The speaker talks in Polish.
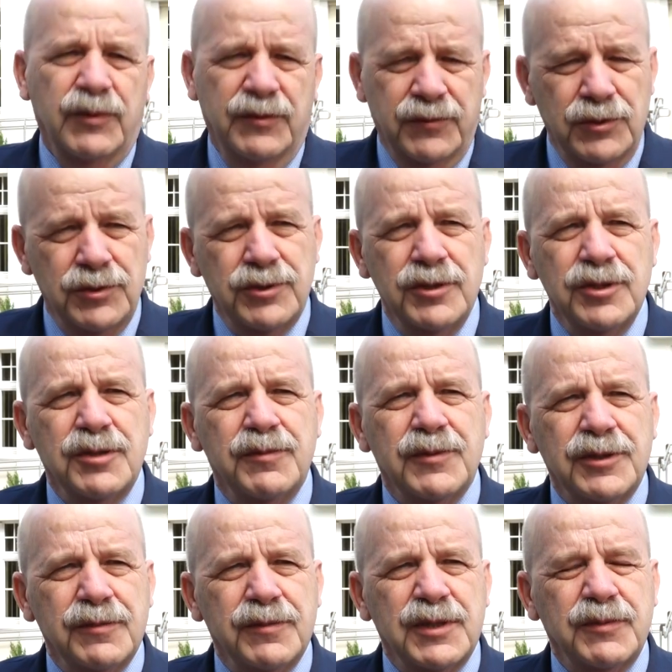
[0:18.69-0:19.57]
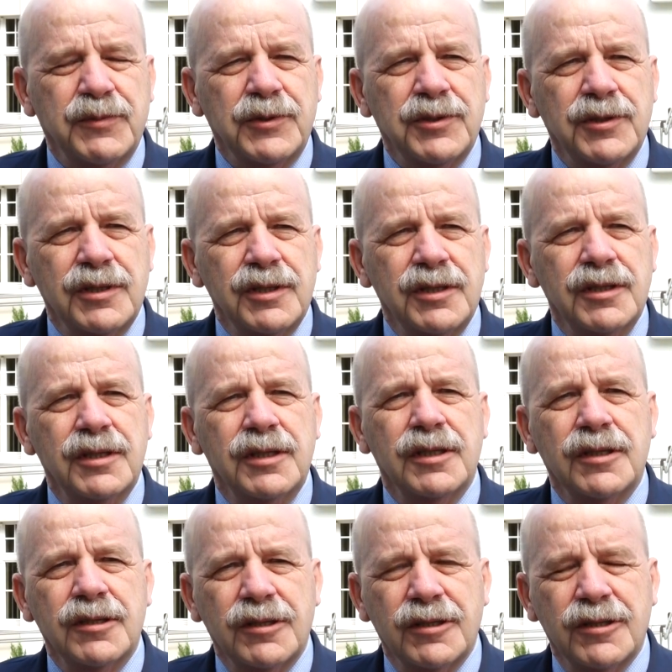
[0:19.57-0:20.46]
Powróciliśmy do
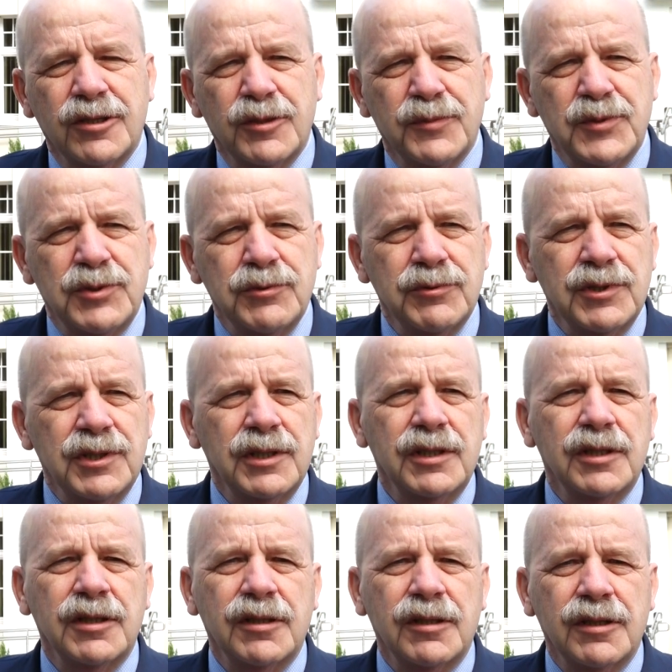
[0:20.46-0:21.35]
bezpośredniej obsługi